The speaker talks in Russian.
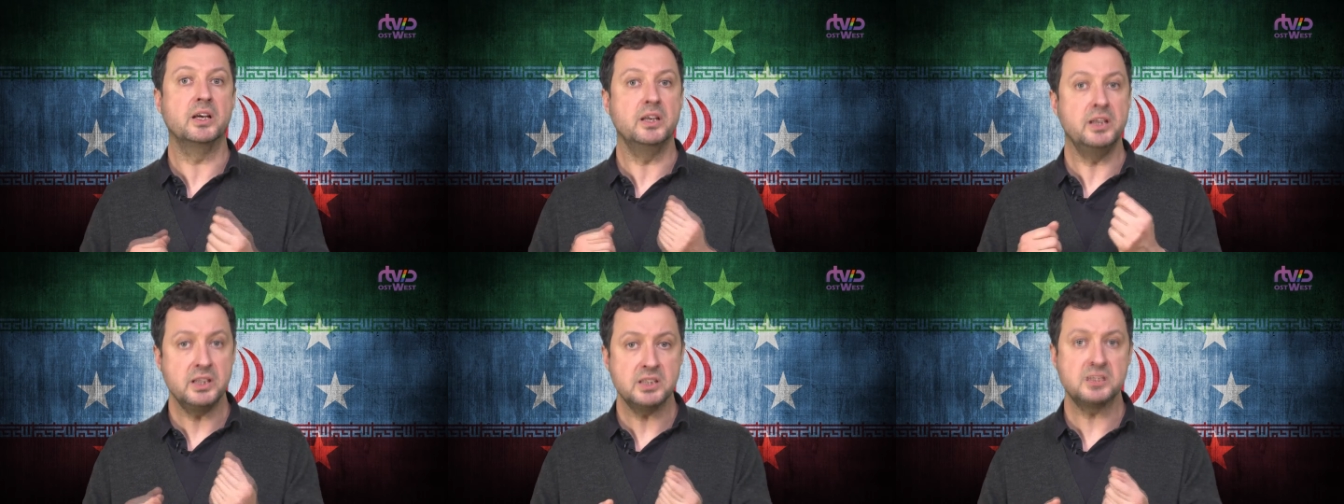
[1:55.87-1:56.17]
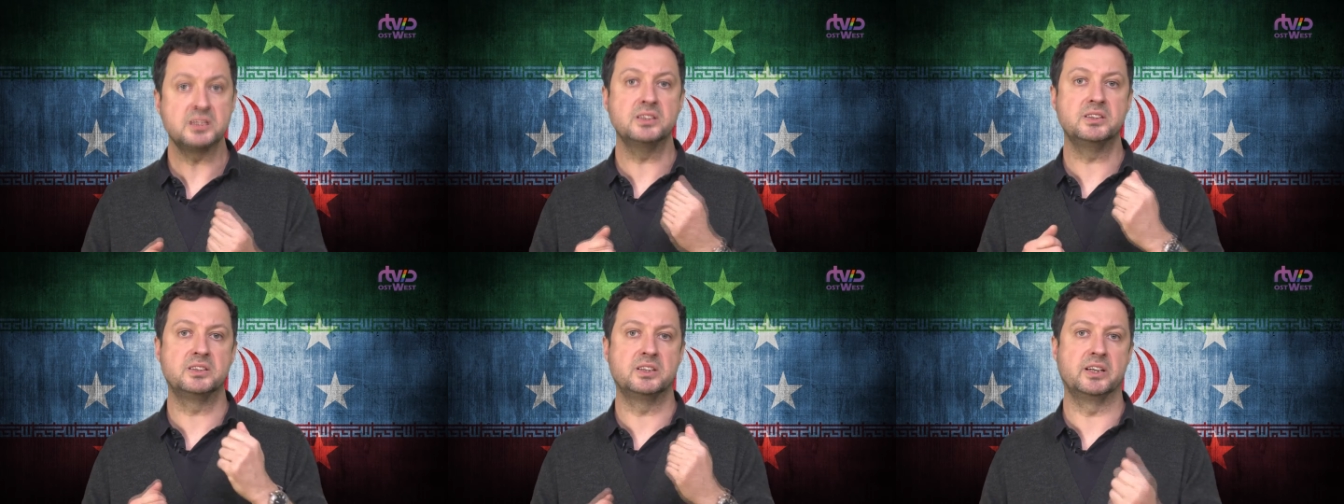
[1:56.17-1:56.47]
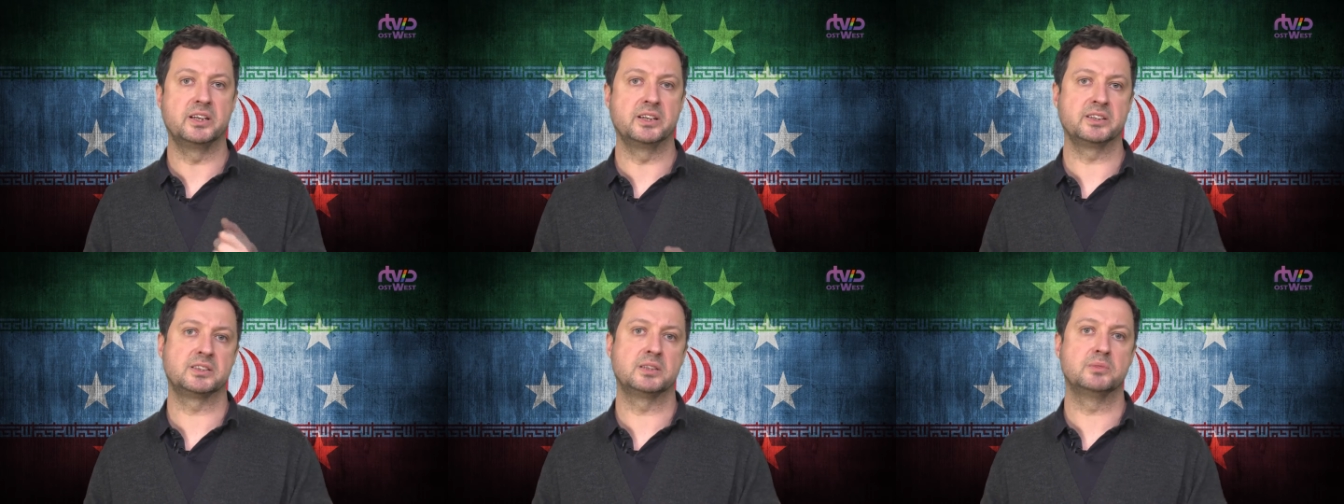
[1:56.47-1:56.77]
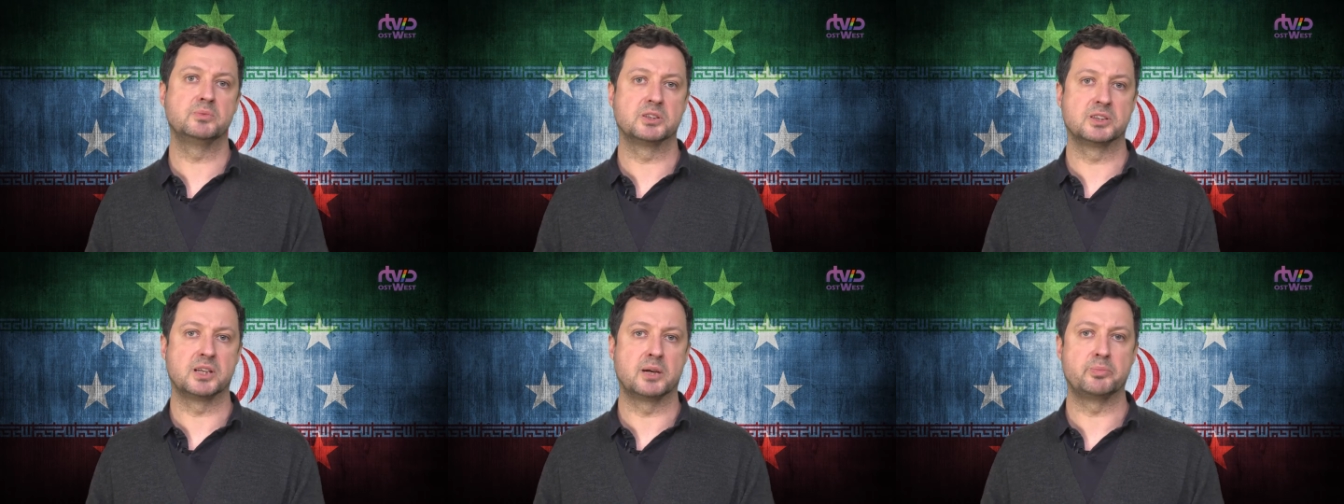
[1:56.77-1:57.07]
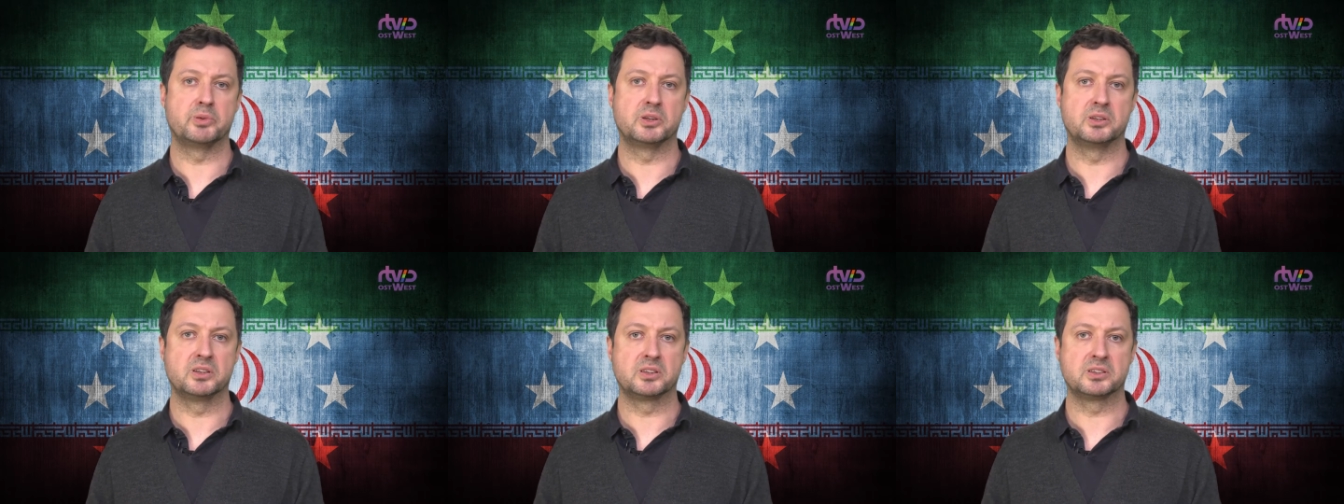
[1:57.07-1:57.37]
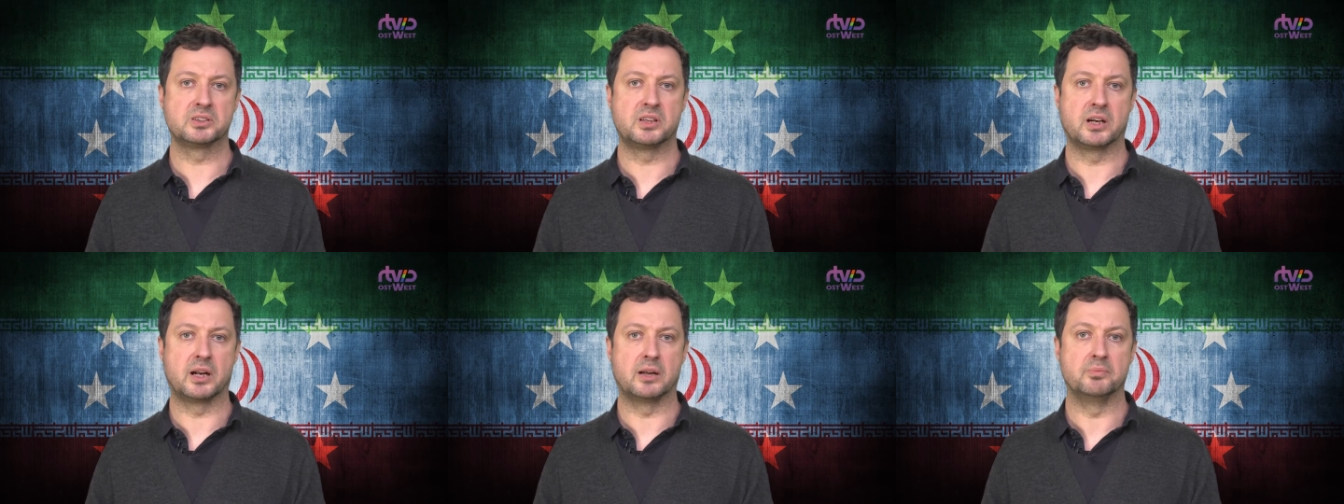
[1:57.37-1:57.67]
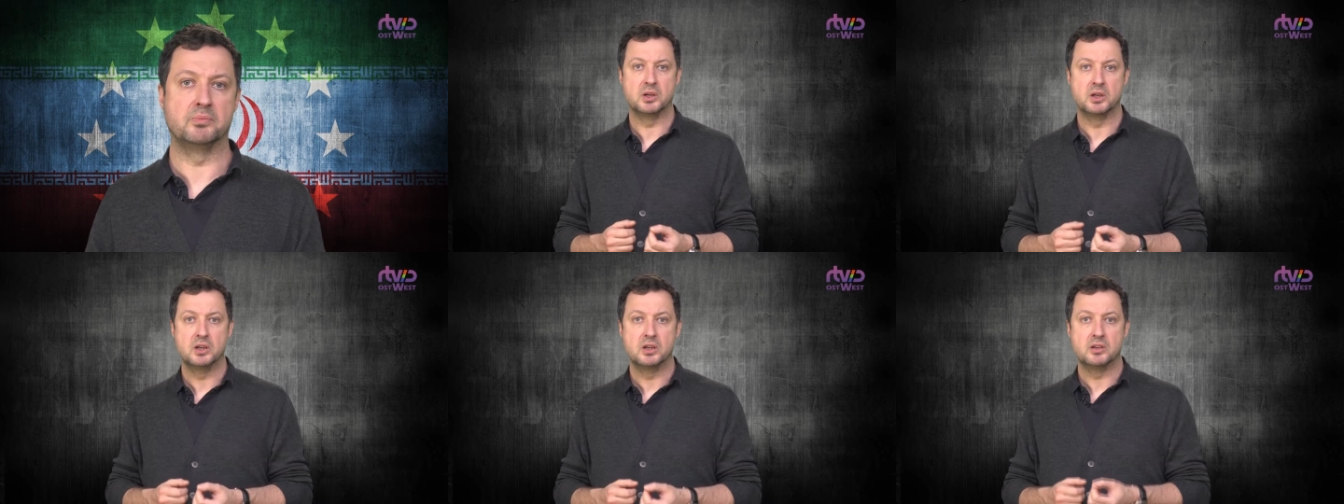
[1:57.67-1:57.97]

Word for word: и с интересами западных стран.